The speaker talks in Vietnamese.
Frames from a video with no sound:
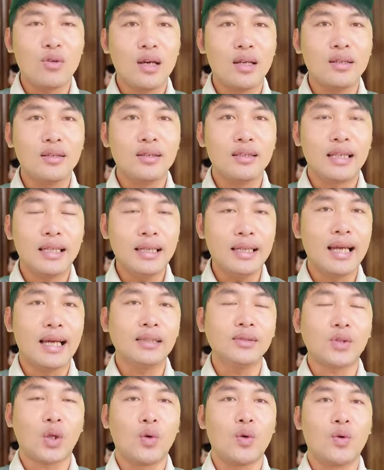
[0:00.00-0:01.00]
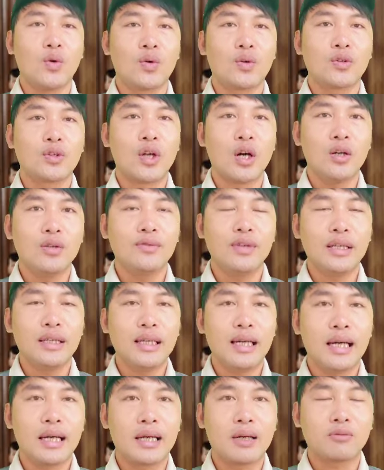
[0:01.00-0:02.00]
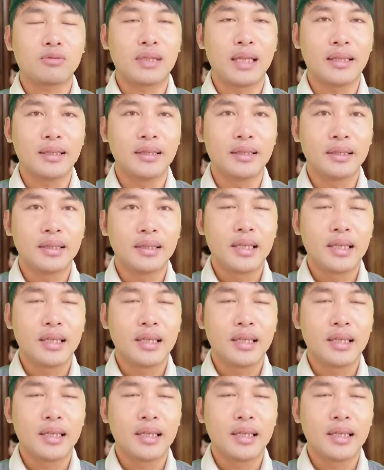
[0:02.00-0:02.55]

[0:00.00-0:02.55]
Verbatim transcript: đến 9 tháng tù đối với à, Ngọc Trinh